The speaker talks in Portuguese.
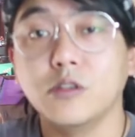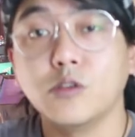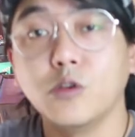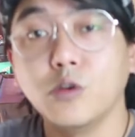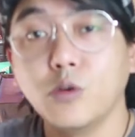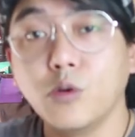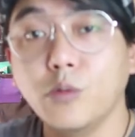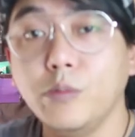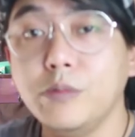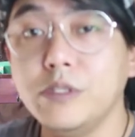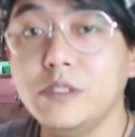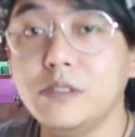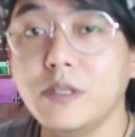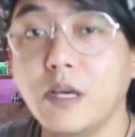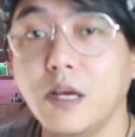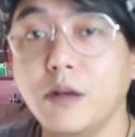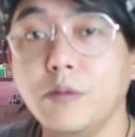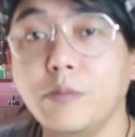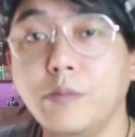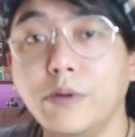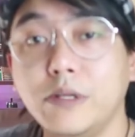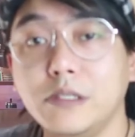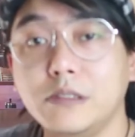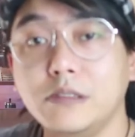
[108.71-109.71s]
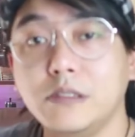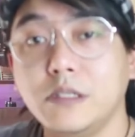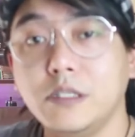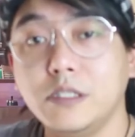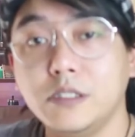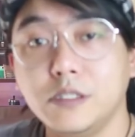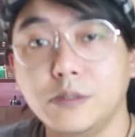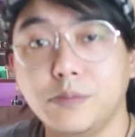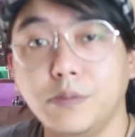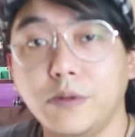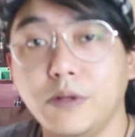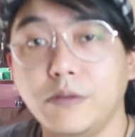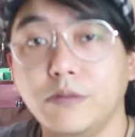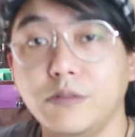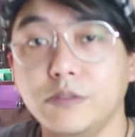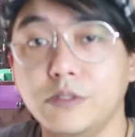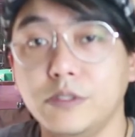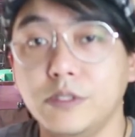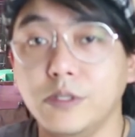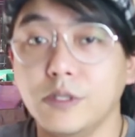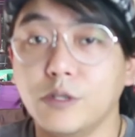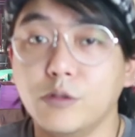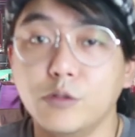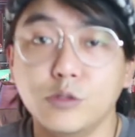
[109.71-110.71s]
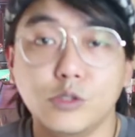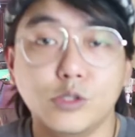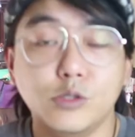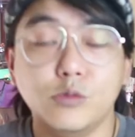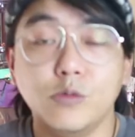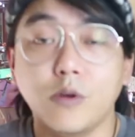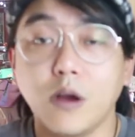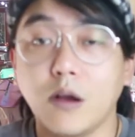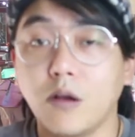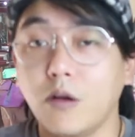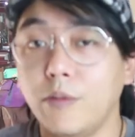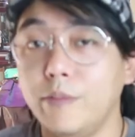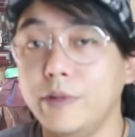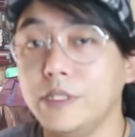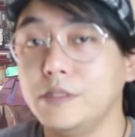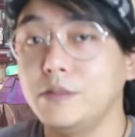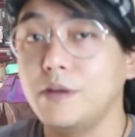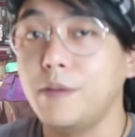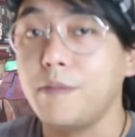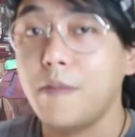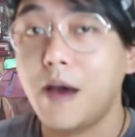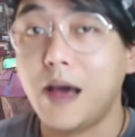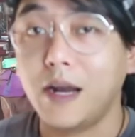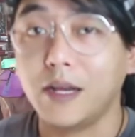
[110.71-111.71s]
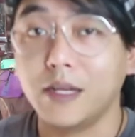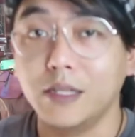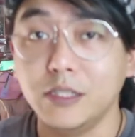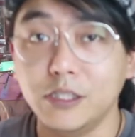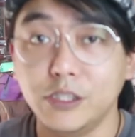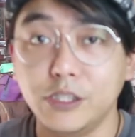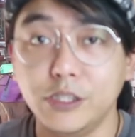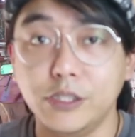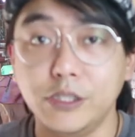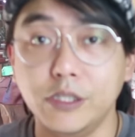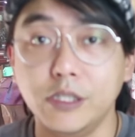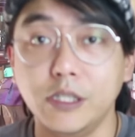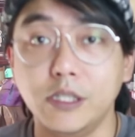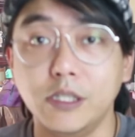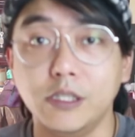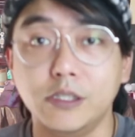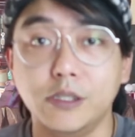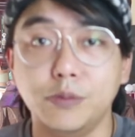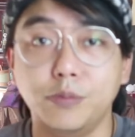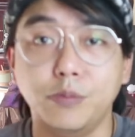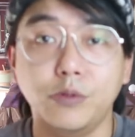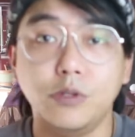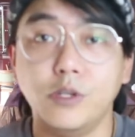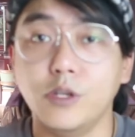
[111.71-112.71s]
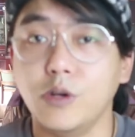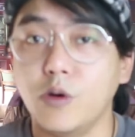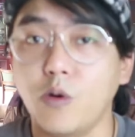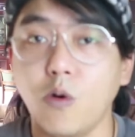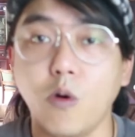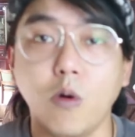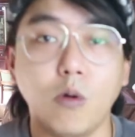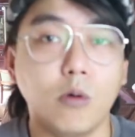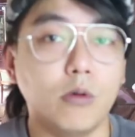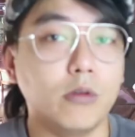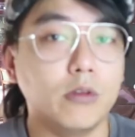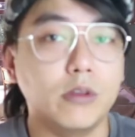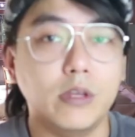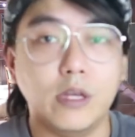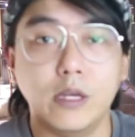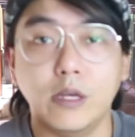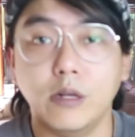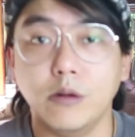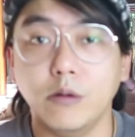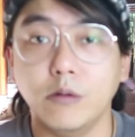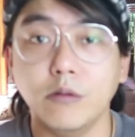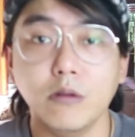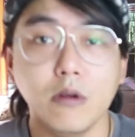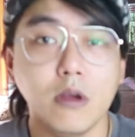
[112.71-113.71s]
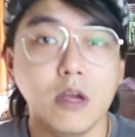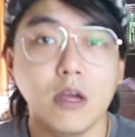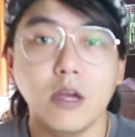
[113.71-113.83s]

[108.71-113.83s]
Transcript: economizar no presente para você continuar com a mesma marca antiga, tipo Nikon ou Canon